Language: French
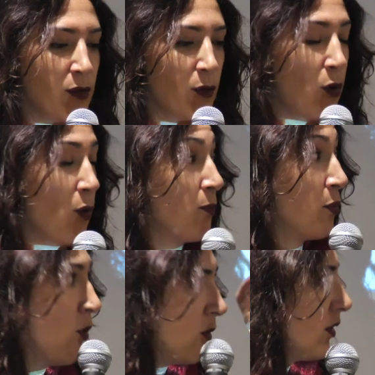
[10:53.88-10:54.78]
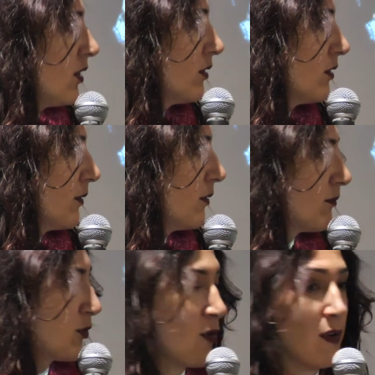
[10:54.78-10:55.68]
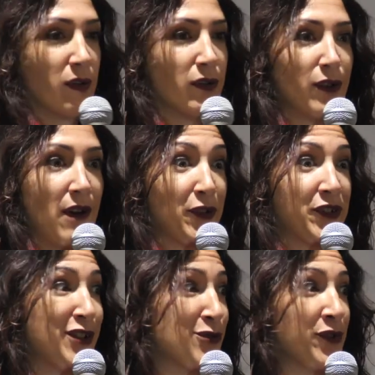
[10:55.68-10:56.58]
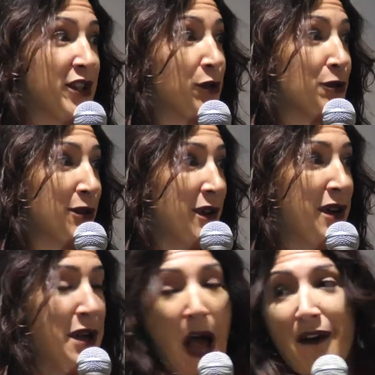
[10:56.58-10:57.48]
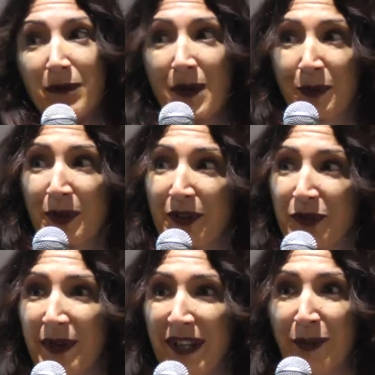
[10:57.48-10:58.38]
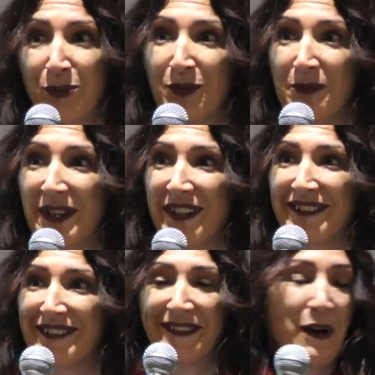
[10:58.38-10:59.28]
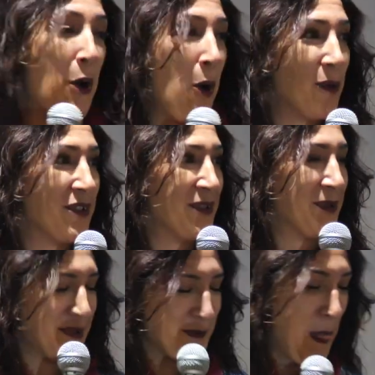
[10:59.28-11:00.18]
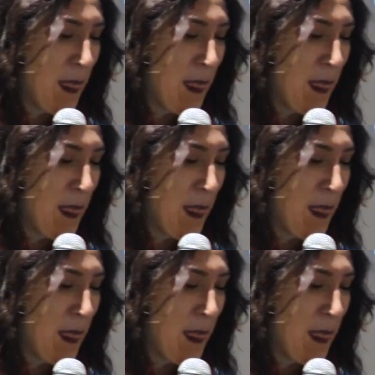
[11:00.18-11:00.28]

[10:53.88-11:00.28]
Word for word: euh, pro, hein, parce que euh, avant ça, je faisais que avec mes potes en soirée autour d'une bière, on discute.